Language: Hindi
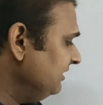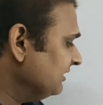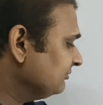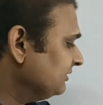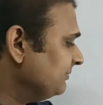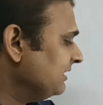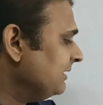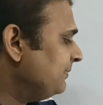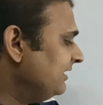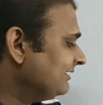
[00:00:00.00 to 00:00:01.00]
डी एक्स मतलब
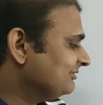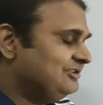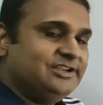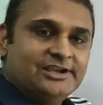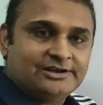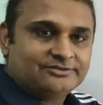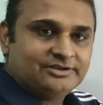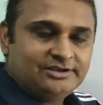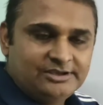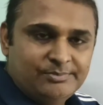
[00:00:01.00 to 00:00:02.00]
एफ एक्स डी
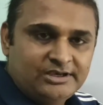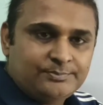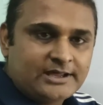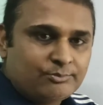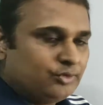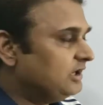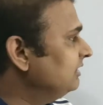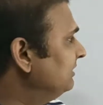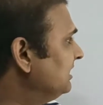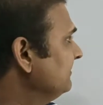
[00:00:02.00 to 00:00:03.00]
एक्स ये मेन फार्मूला
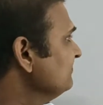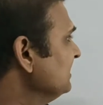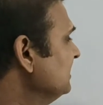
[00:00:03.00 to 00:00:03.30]
है हमारा